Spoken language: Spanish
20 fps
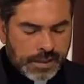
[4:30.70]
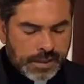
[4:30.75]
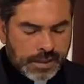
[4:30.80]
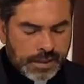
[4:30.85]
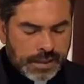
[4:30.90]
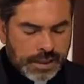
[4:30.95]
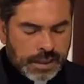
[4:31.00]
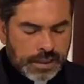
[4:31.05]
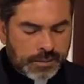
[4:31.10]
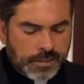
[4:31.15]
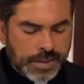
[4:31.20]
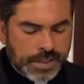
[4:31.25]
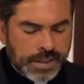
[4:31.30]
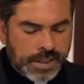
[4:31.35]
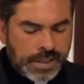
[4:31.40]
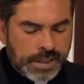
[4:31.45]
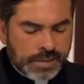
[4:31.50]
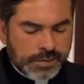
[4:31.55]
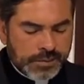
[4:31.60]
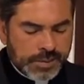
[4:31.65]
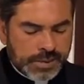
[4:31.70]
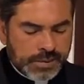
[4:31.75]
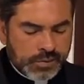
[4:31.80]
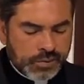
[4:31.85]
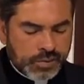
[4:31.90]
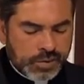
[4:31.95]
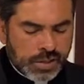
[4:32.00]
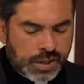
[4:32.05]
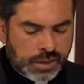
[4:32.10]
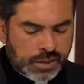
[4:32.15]
En la mañana me
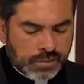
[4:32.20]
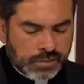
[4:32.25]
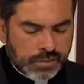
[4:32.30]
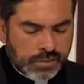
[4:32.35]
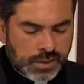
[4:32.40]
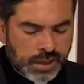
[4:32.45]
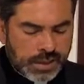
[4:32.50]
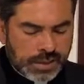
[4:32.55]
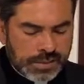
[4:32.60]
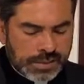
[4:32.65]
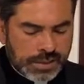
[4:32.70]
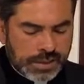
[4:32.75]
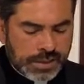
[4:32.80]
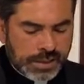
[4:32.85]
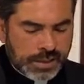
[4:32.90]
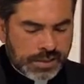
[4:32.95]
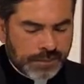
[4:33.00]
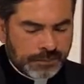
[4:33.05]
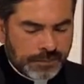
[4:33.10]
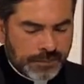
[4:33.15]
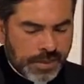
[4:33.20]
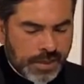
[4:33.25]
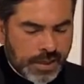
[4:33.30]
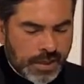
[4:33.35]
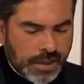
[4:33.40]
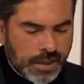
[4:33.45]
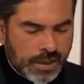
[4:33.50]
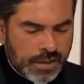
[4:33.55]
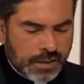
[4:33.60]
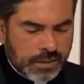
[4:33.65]
escuchar tu gracia,
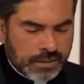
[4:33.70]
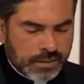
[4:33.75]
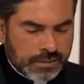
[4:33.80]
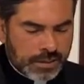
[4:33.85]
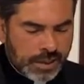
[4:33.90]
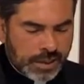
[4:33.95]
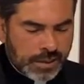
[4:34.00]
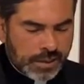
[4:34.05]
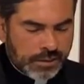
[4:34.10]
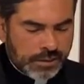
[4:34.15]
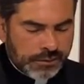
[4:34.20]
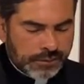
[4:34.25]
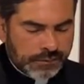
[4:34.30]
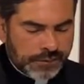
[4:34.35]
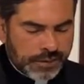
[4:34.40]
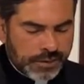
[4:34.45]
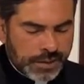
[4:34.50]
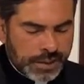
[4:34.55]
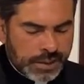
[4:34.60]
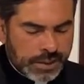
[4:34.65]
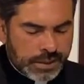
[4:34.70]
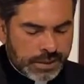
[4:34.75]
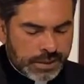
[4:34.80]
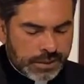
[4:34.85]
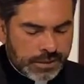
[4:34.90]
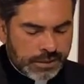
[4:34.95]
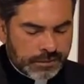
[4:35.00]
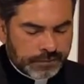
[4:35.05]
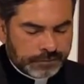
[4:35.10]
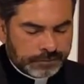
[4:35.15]
ya que confío en
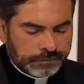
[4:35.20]
ti.